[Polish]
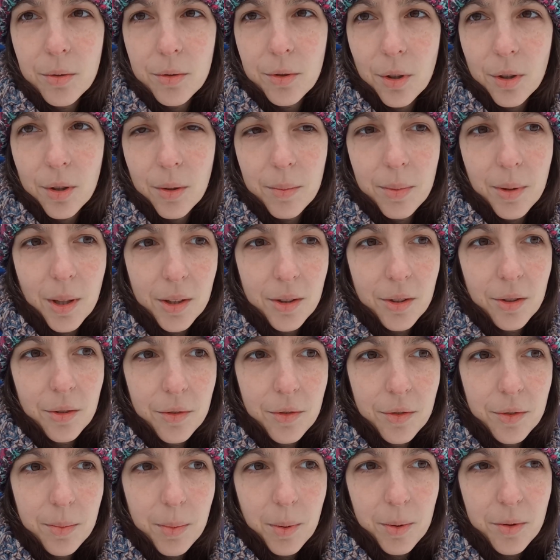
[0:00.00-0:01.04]
to robiła to w
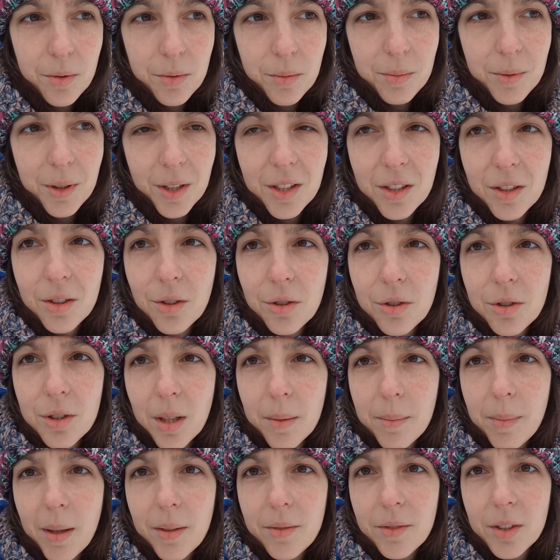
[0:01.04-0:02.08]
sposób taki dość
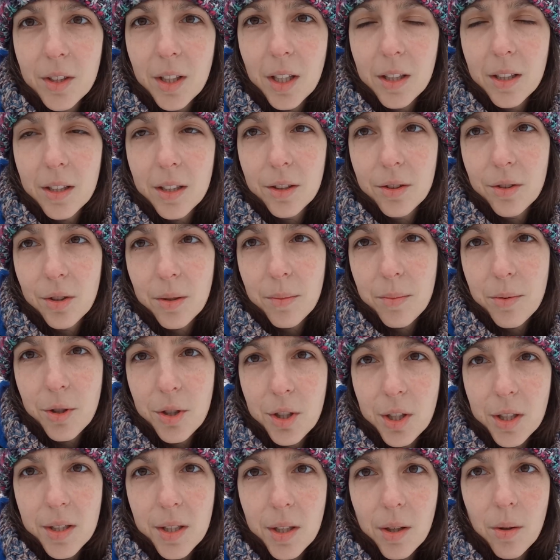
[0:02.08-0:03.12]
zabawny, ale jej to nie
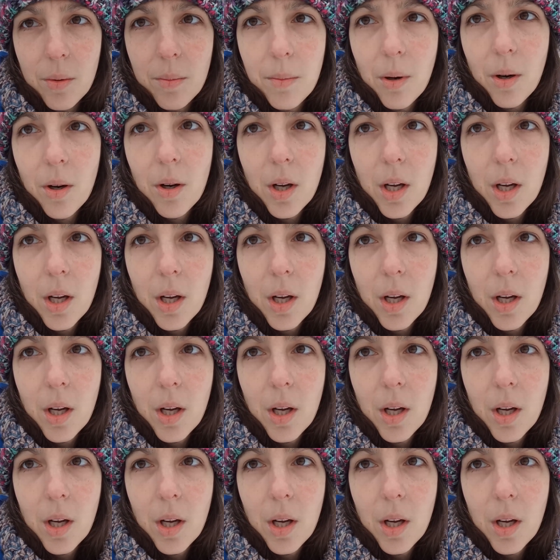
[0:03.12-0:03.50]
przeszkadzało, bo